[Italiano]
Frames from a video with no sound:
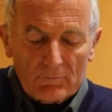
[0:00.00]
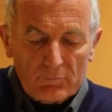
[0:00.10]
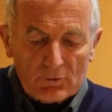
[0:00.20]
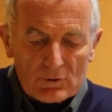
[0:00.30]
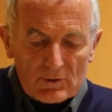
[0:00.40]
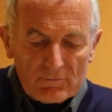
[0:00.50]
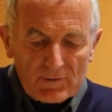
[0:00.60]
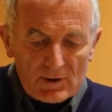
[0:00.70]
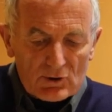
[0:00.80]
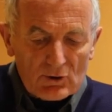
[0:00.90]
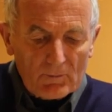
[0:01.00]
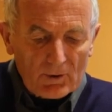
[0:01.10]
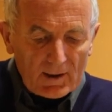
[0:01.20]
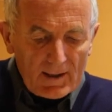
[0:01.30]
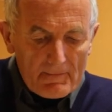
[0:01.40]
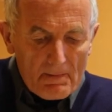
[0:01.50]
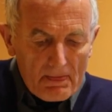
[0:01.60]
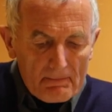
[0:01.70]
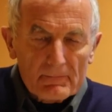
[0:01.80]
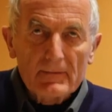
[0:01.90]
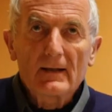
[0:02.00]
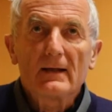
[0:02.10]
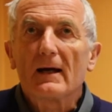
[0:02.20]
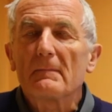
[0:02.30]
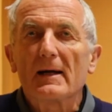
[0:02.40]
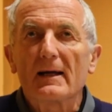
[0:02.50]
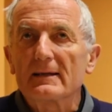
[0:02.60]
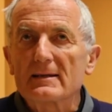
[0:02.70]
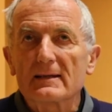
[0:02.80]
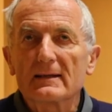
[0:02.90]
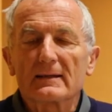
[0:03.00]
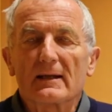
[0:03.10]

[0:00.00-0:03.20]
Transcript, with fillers: fu crocifisso, morì, beh, è descritta